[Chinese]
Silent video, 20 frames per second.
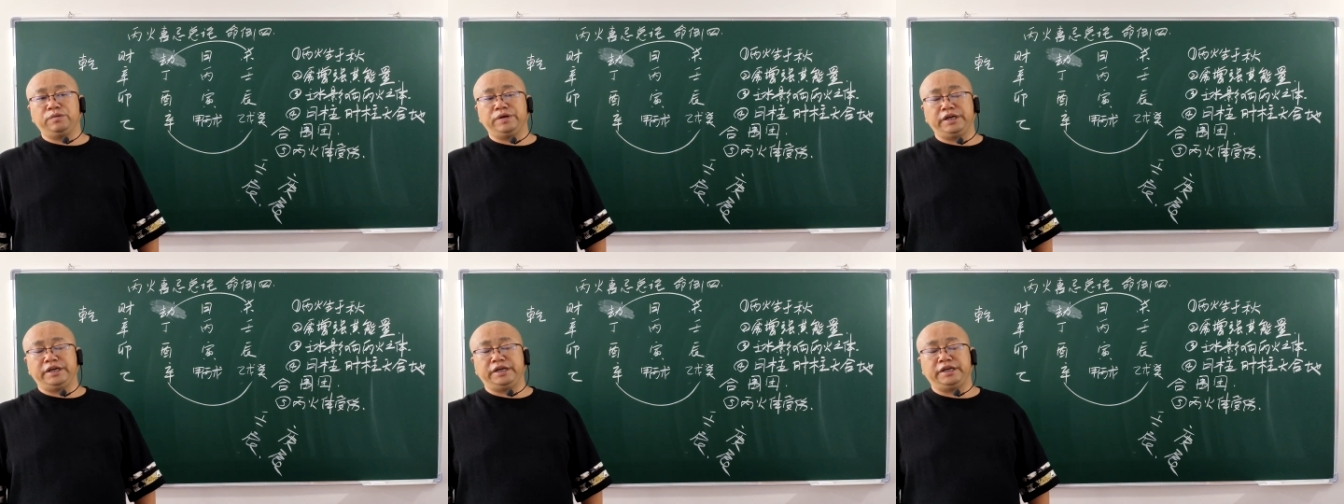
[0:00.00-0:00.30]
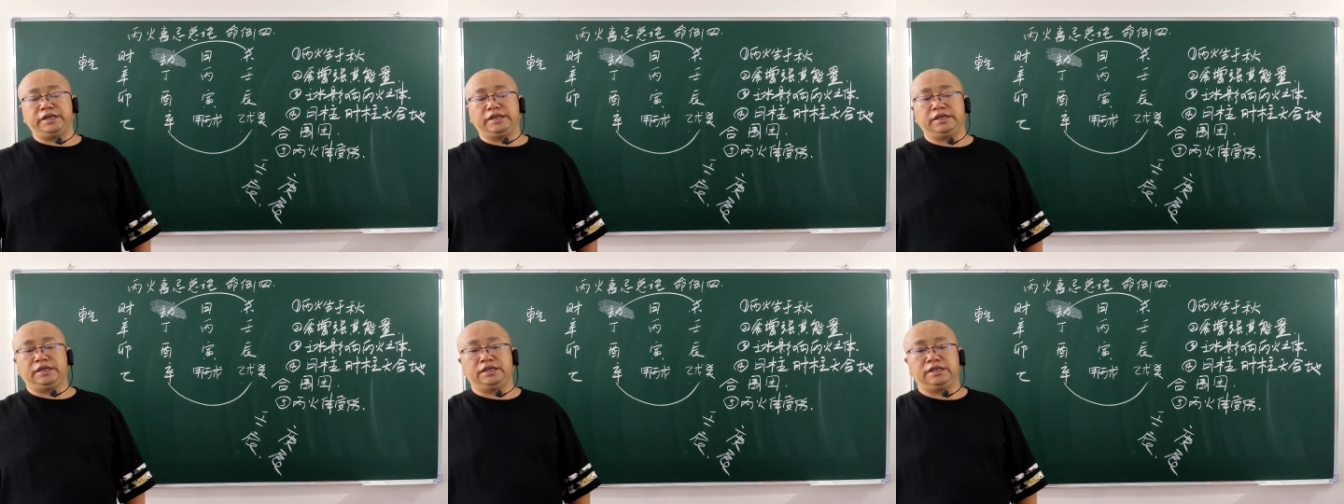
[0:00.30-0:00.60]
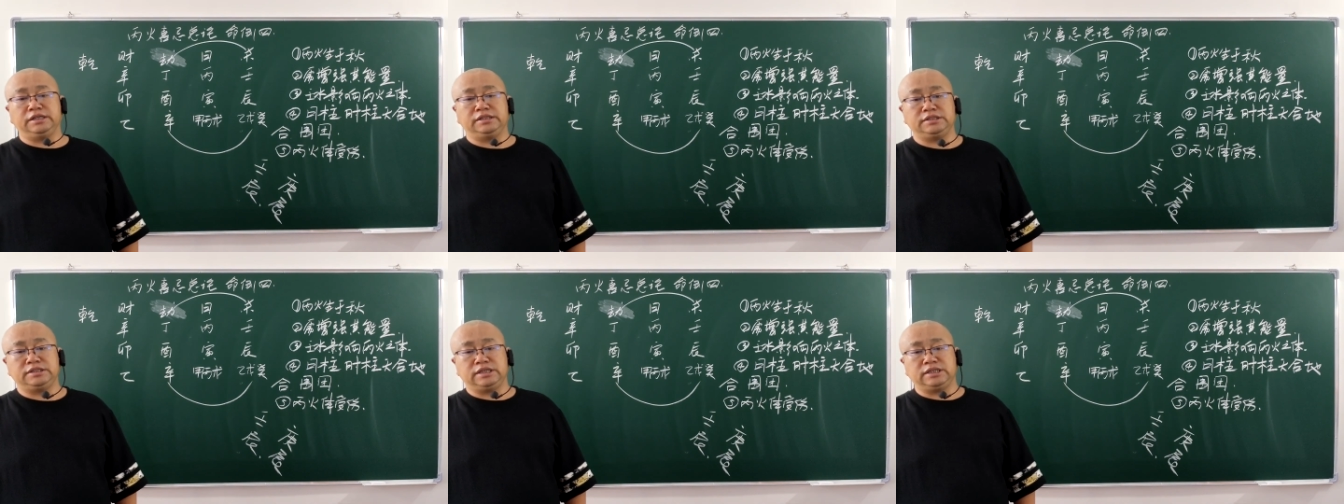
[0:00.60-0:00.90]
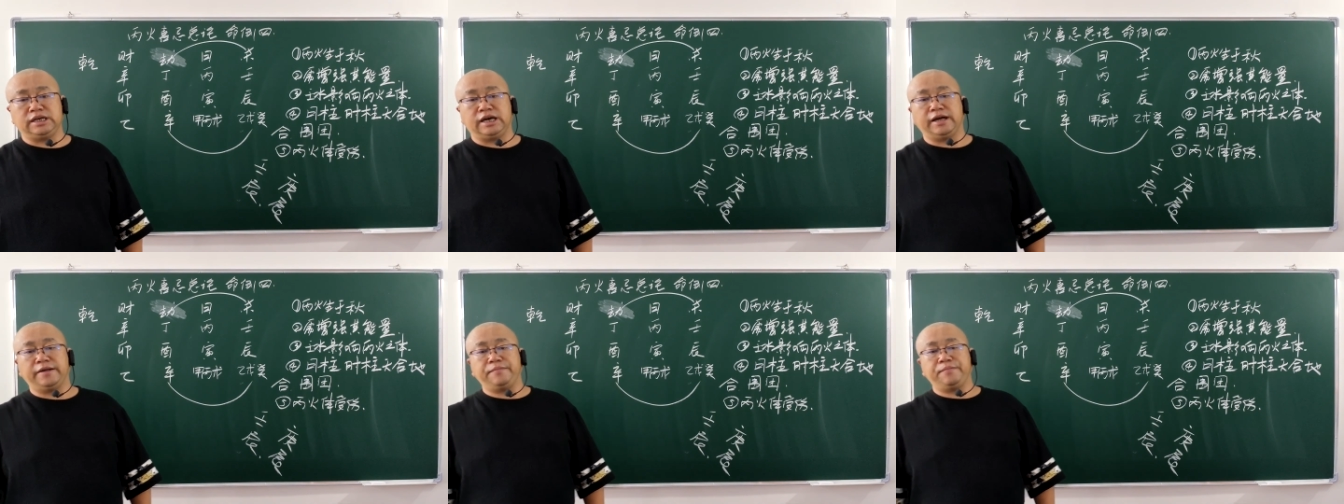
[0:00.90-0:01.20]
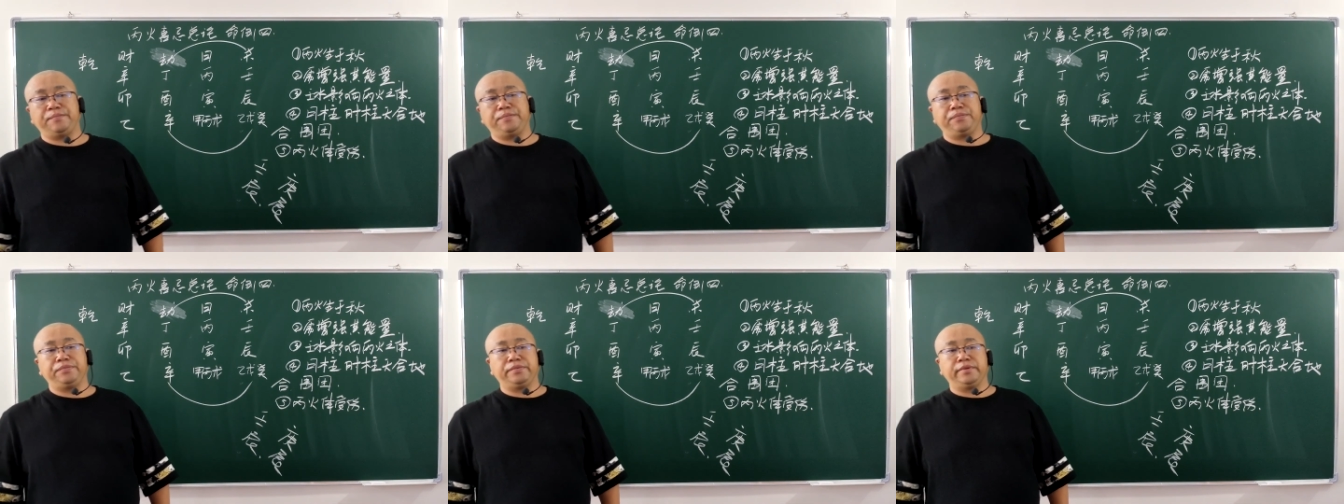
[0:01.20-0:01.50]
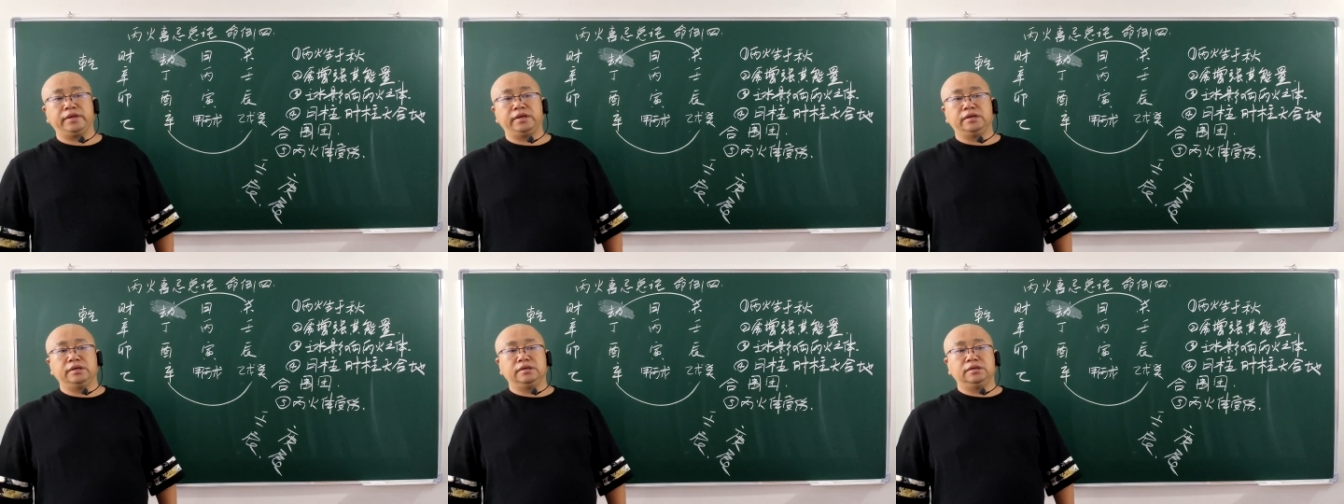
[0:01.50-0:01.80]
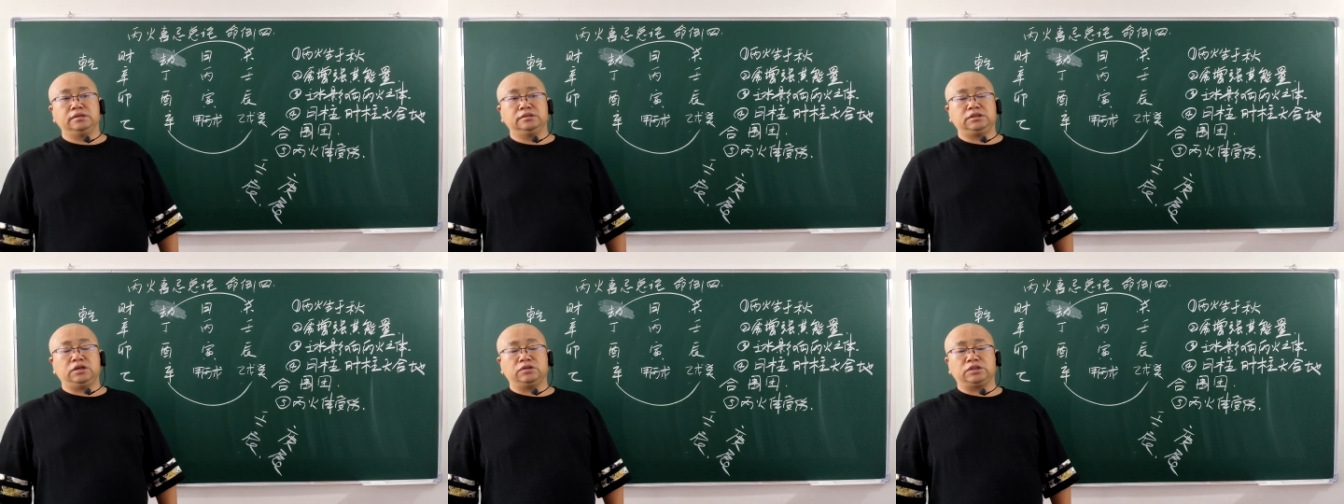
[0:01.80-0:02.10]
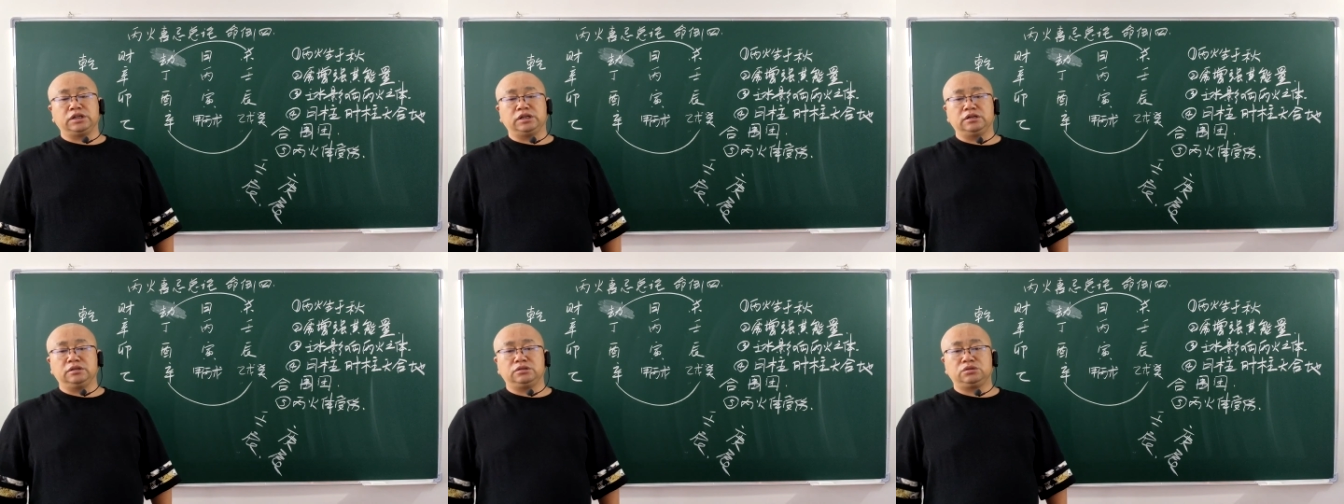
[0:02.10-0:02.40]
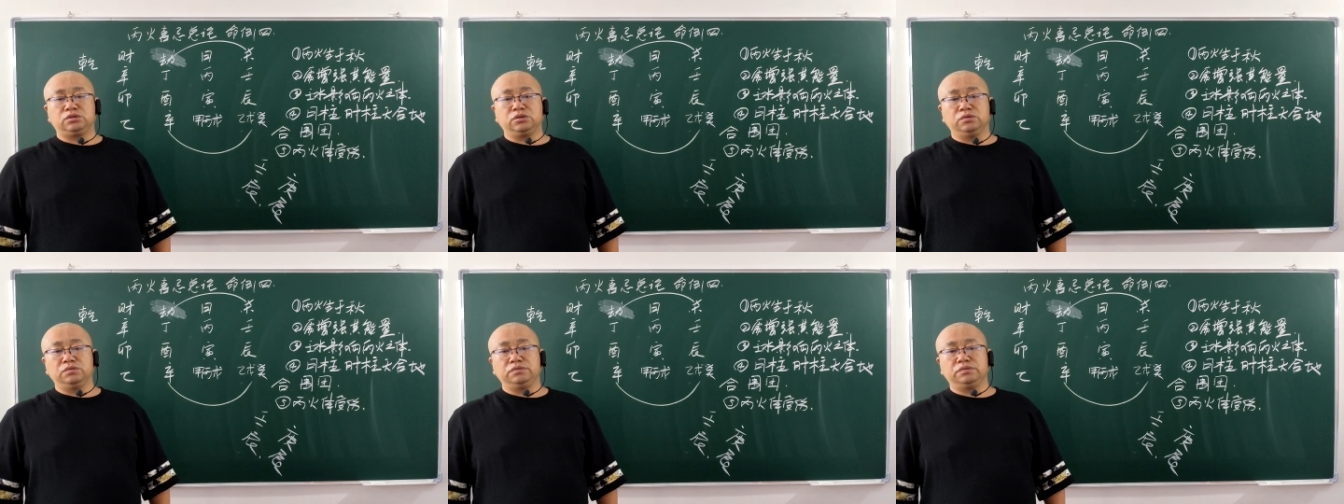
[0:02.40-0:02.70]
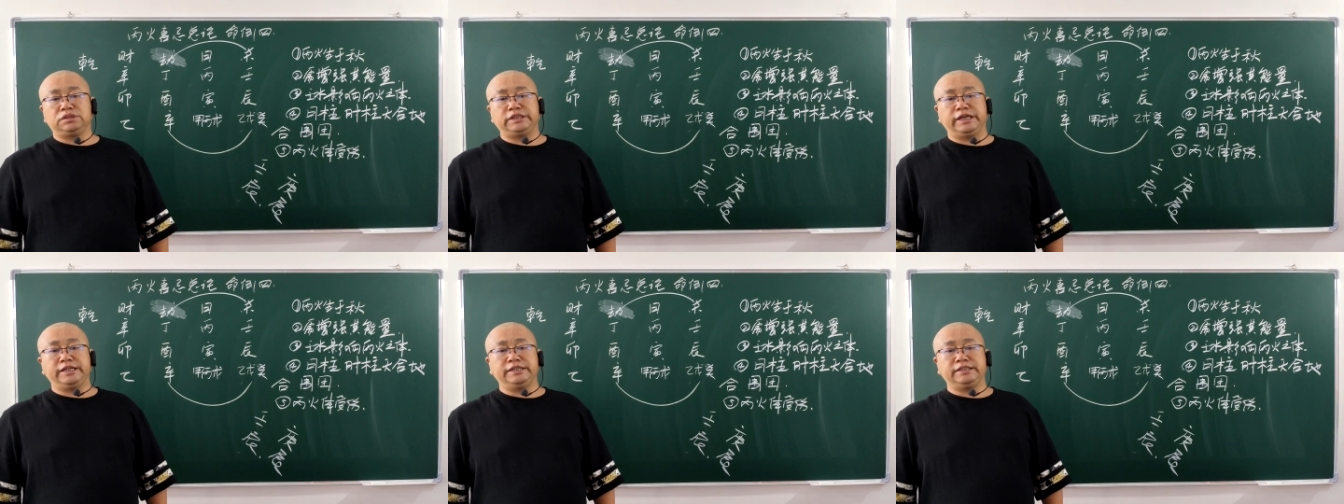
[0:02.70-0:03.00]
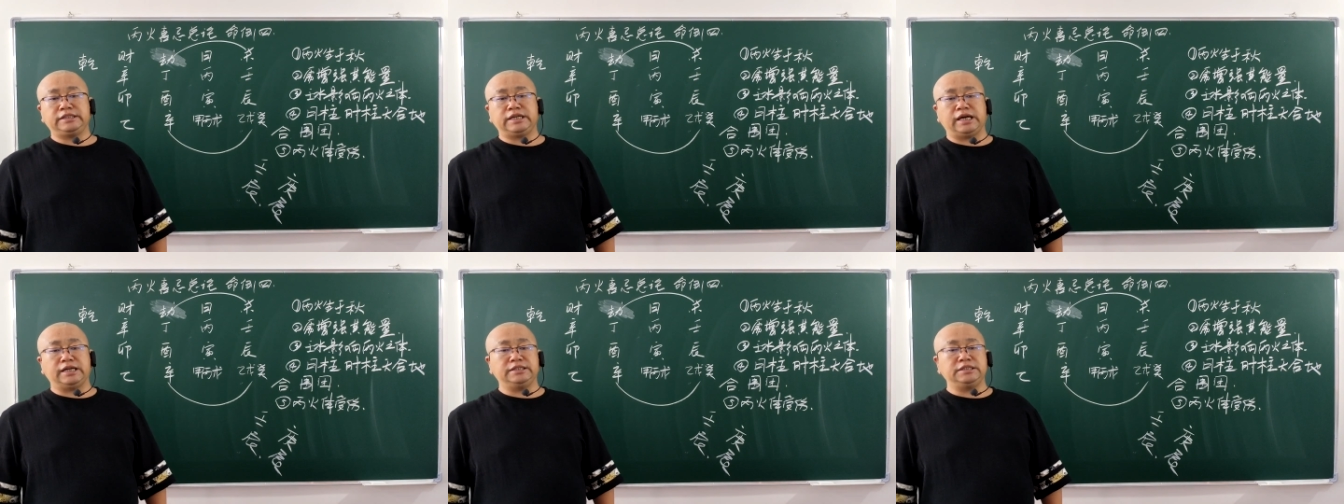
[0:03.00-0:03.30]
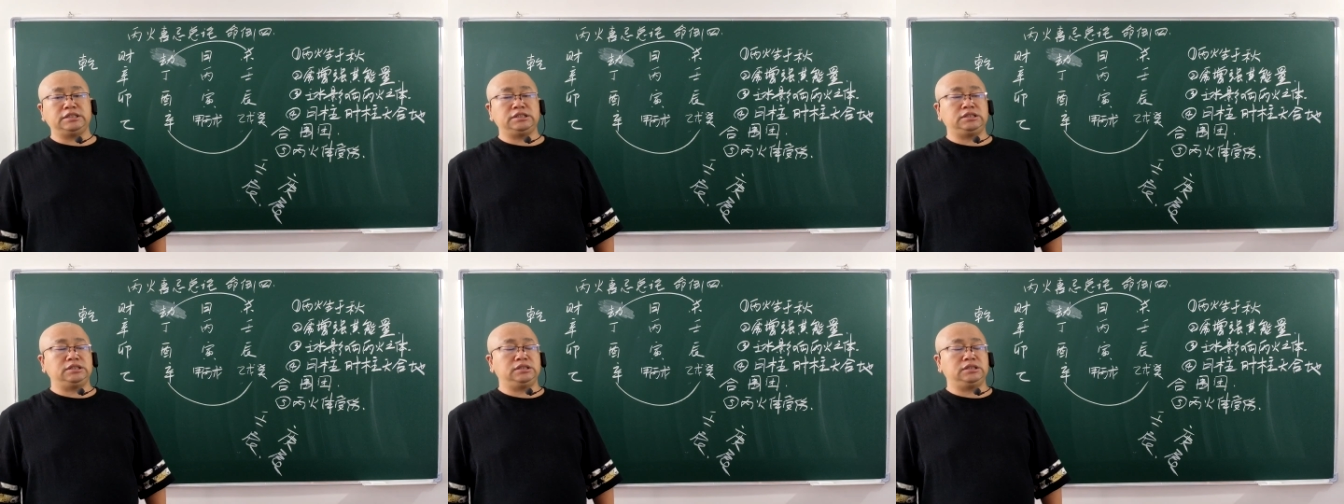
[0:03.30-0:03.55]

造成终身残疾。啊，